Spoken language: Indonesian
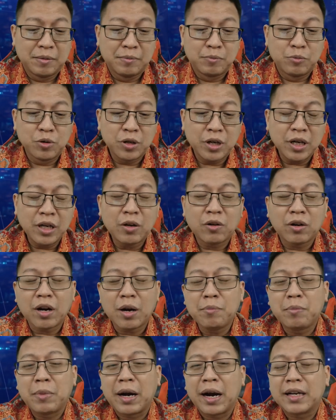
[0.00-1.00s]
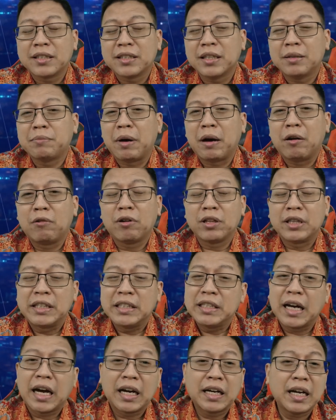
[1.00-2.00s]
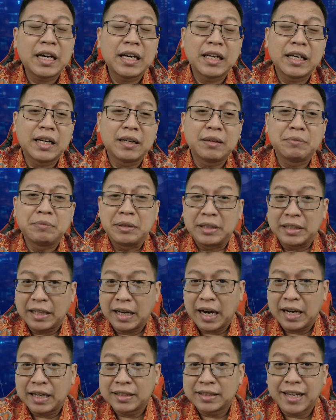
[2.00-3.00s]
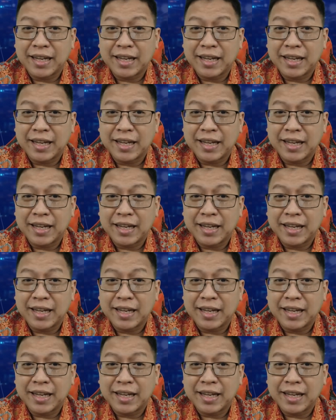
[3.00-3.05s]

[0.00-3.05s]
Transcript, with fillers: mungkin orang merasa bahwa tidak ada yang menyerang